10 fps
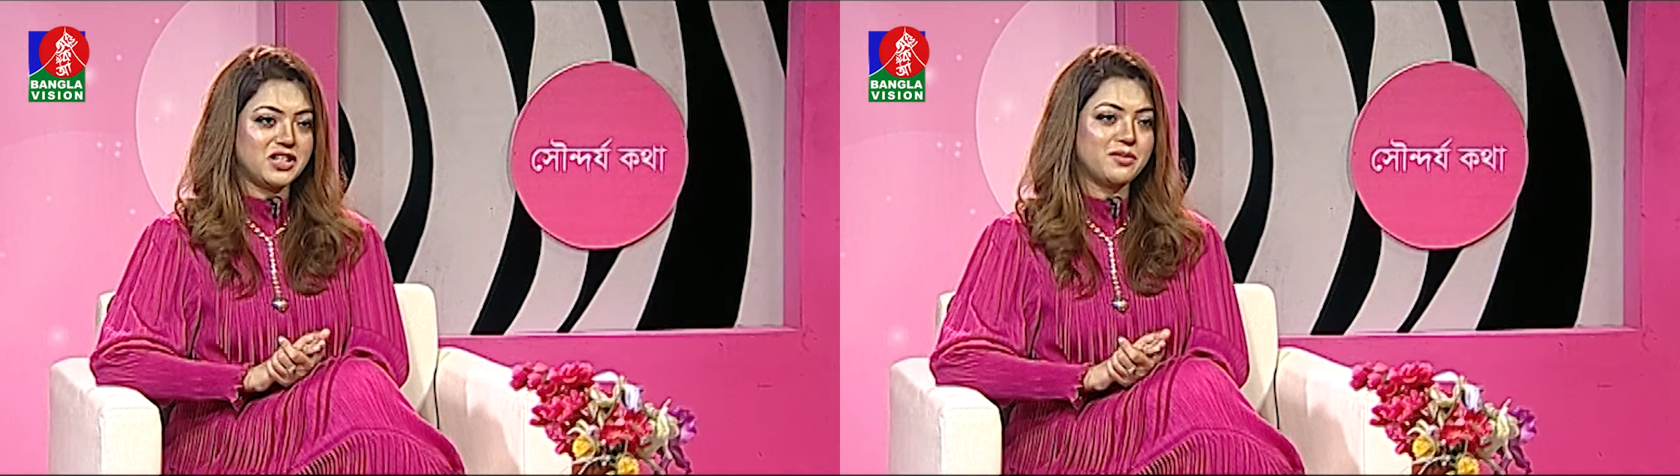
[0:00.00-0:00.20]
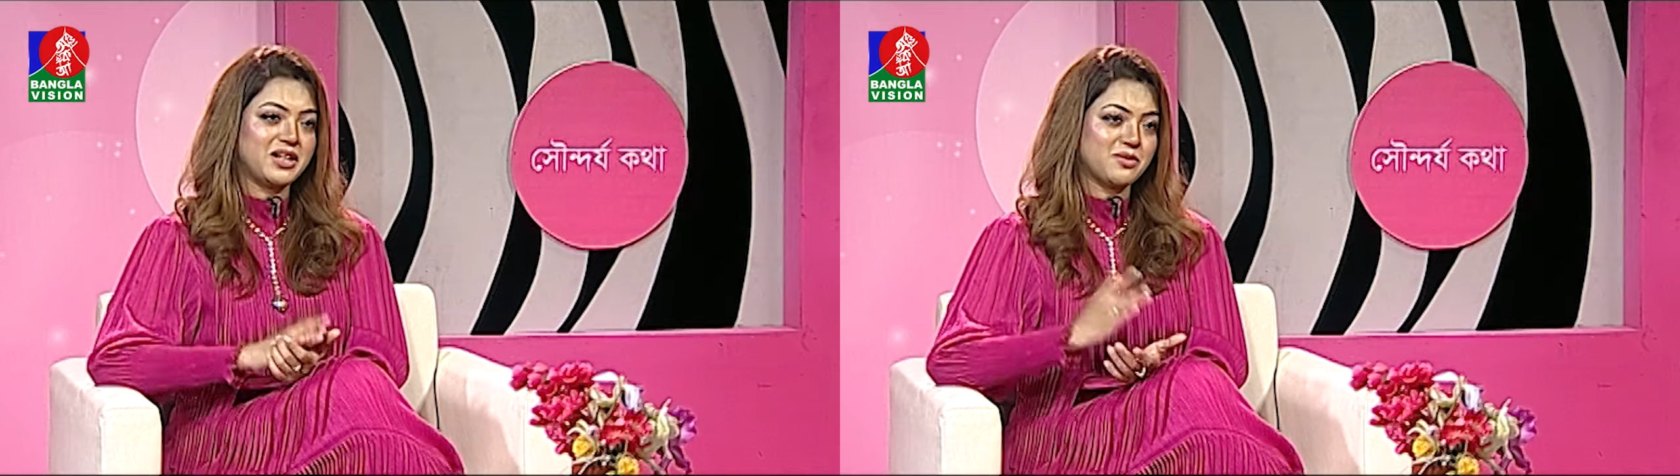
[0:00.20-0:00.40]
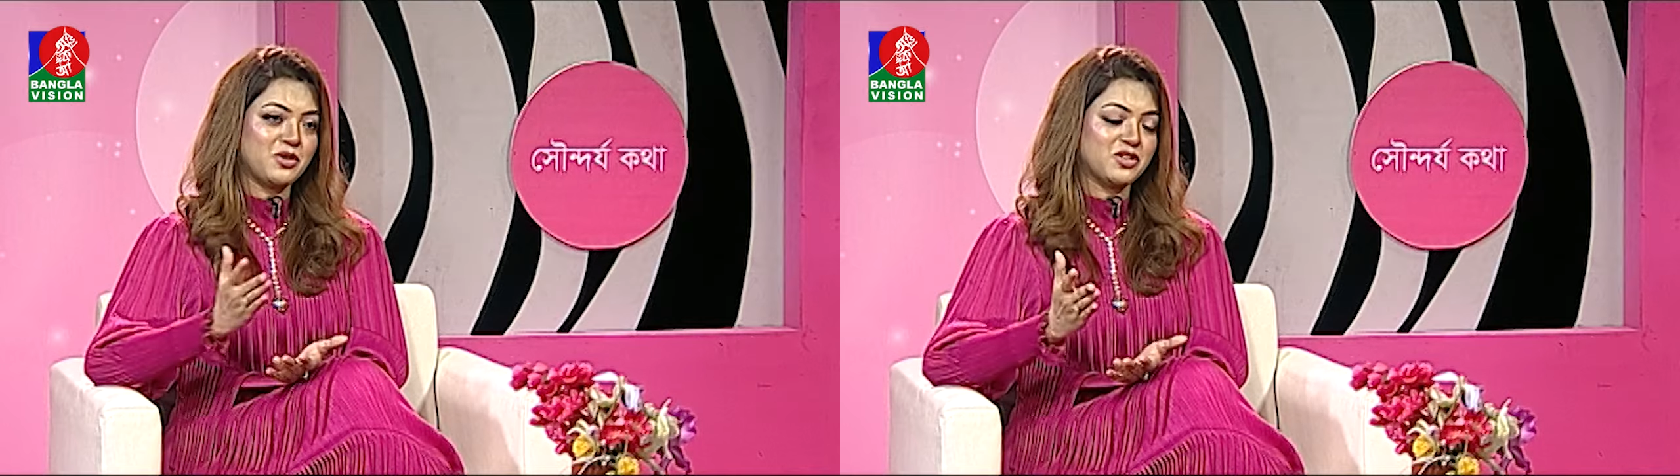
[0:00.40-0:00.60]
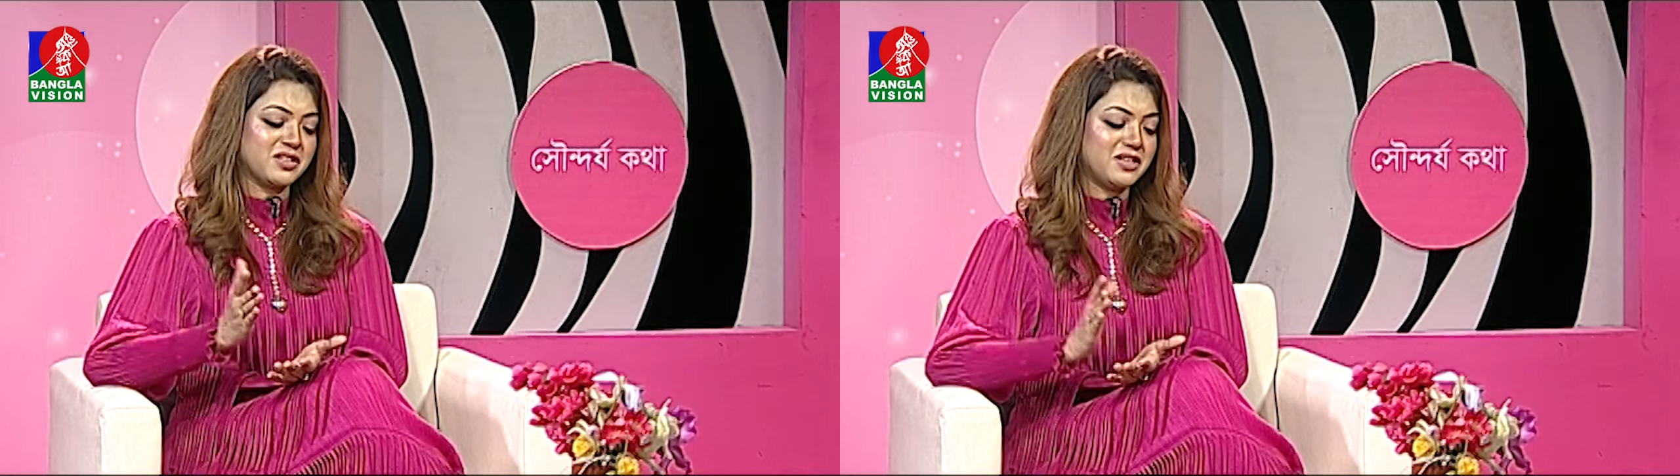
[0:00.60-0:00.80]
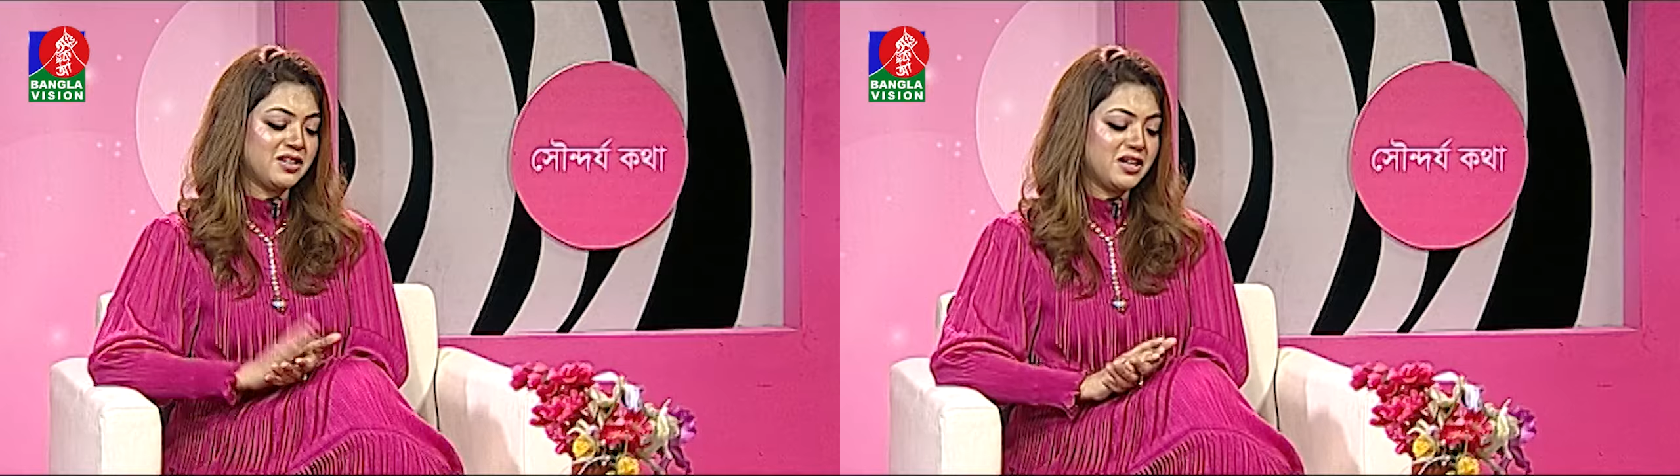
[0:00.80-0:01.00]
নামের এক
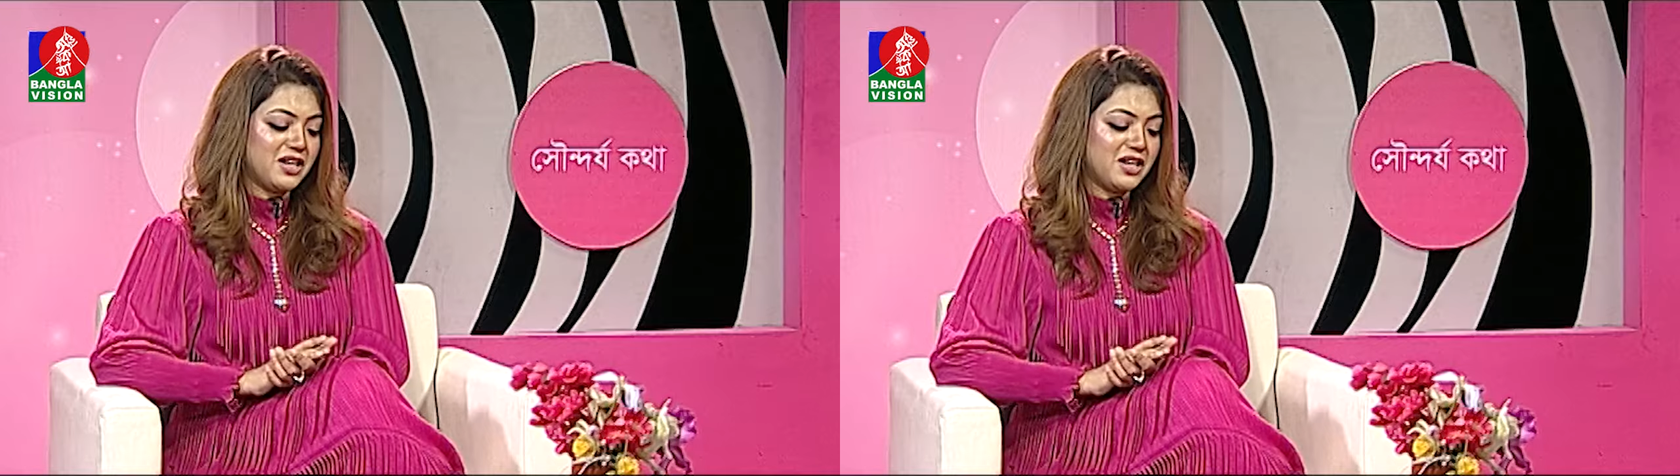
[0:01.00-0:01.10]
মডেলের